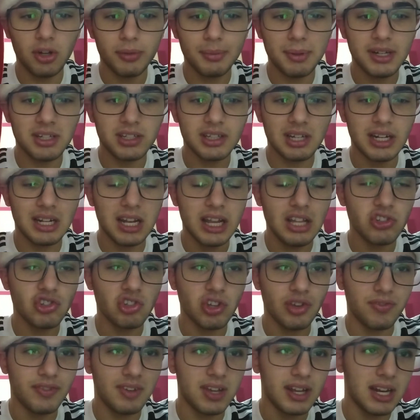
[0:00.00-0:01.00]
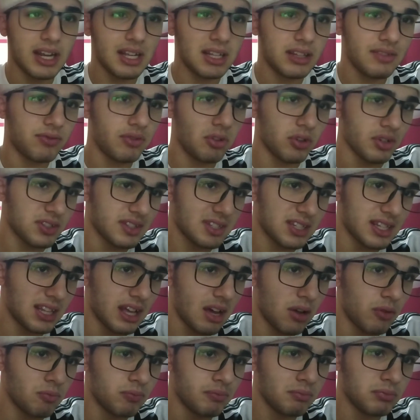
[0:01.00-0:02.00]
mentre il Lecce viene forse da
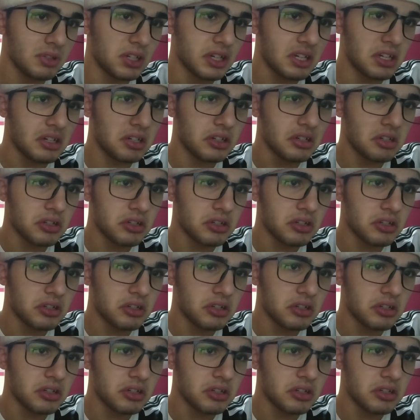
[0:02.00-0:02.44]
un...